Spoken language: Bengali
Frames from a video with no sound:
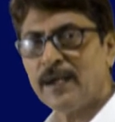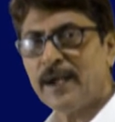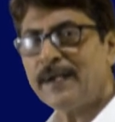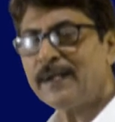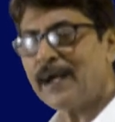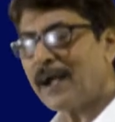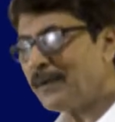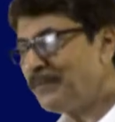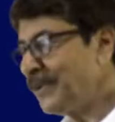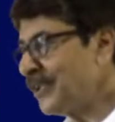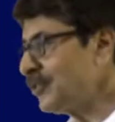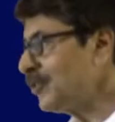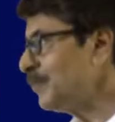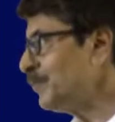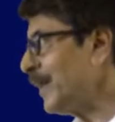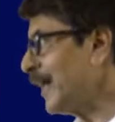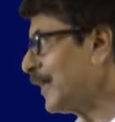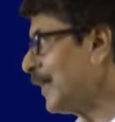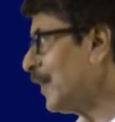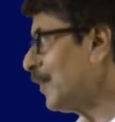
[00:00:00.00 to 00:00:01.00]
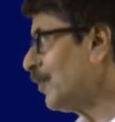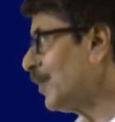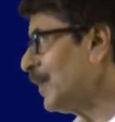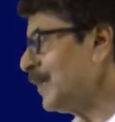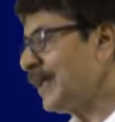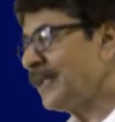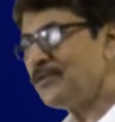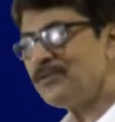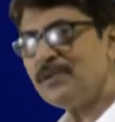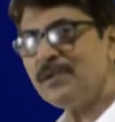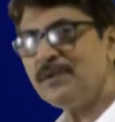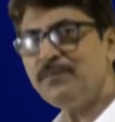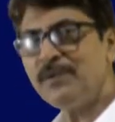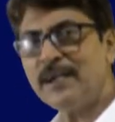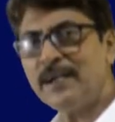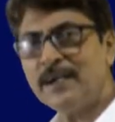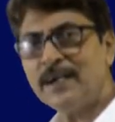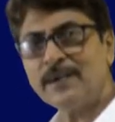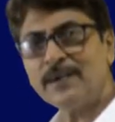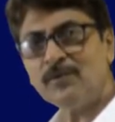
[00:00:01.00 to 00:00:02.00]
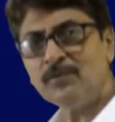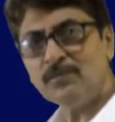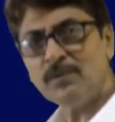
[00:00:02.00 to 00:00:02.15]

এটা একমাত্র ব্যাখ্যা করা যায় যদি বিক্রিয়াটা